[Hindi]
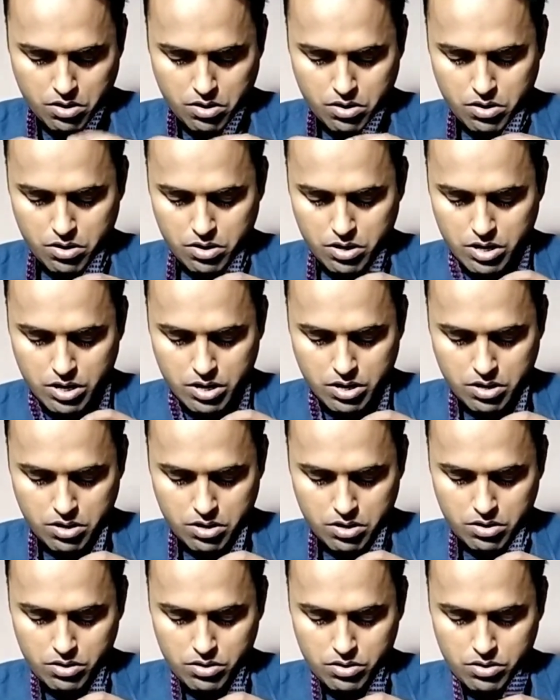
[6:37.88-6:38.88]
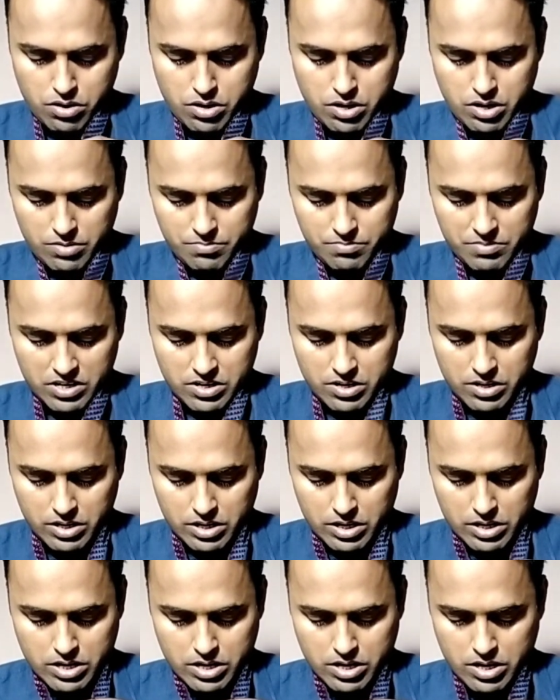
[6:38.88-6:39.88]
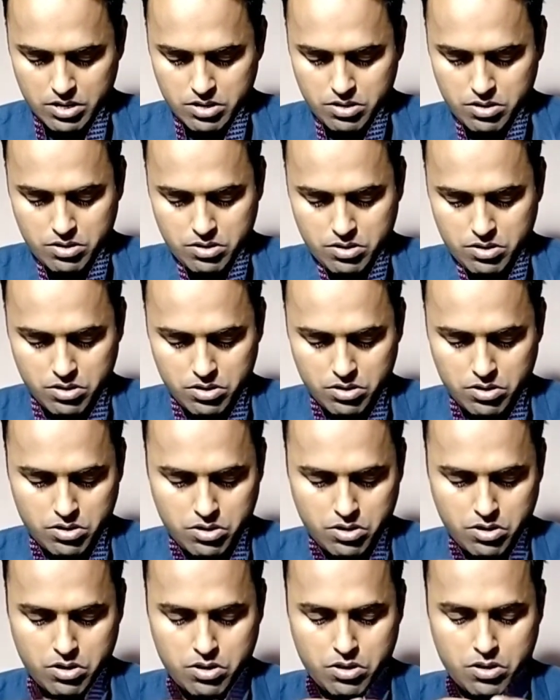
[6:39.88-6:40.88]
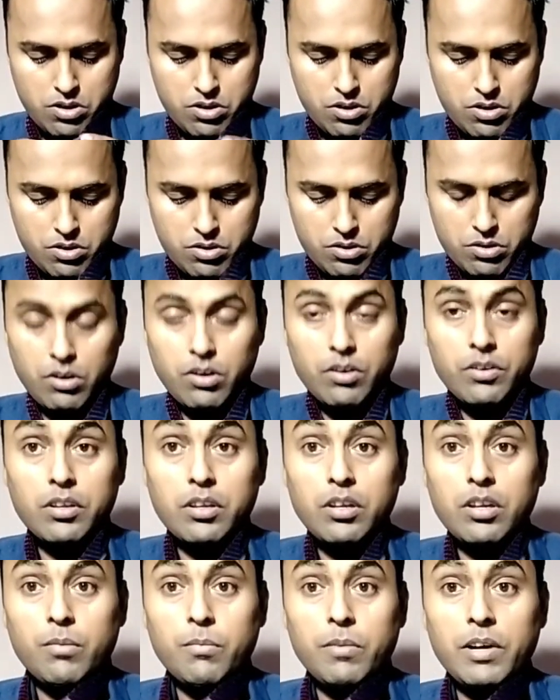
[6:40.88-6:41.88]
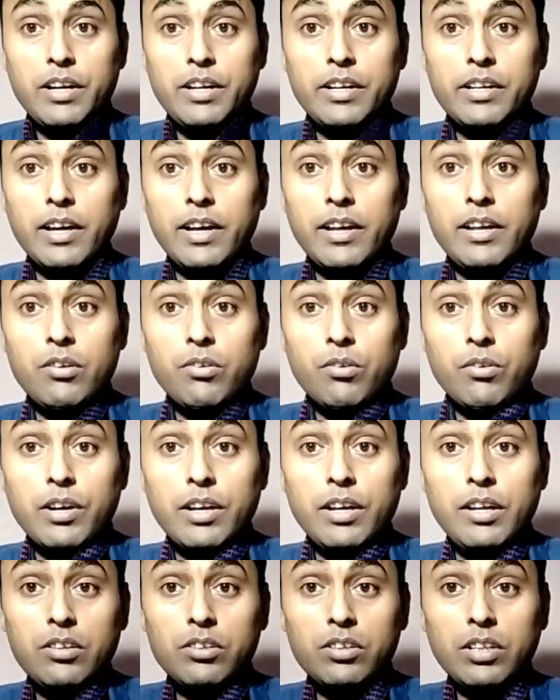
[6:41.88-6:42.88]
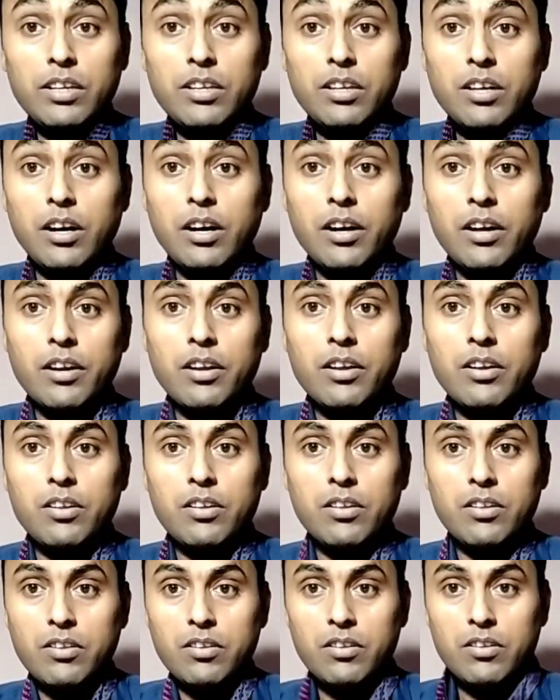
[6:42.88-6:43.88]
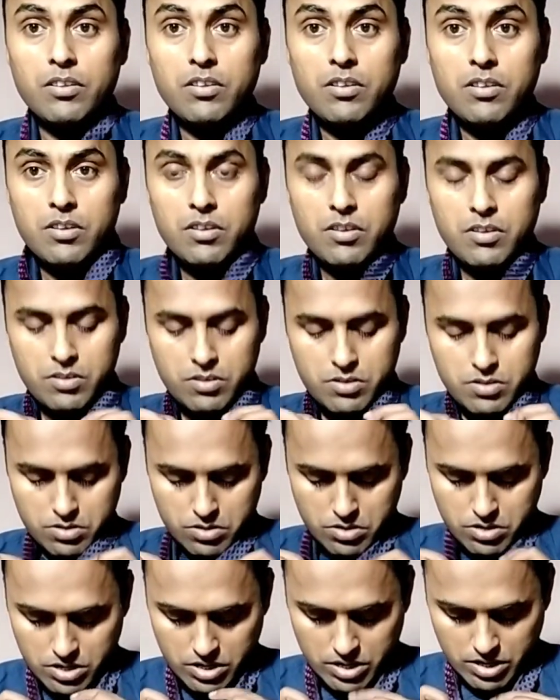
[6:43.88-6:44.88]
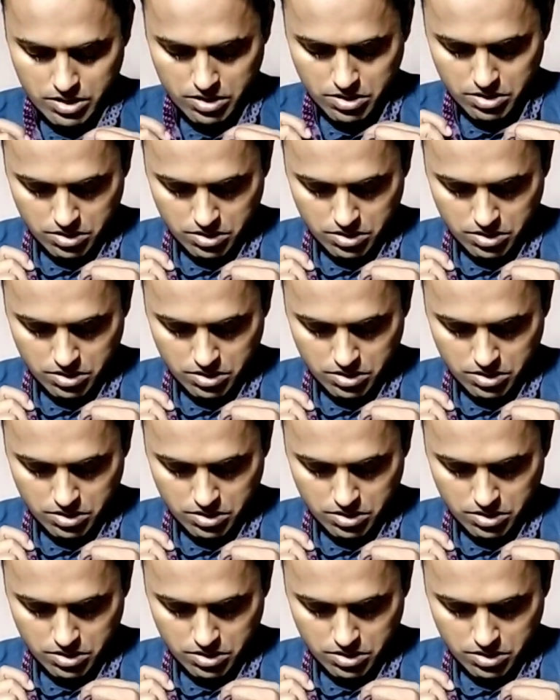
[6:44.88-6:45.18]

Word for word: ठीक है ये हमने निकाला और ये हमारी टाई हो गई तैयार ठीक है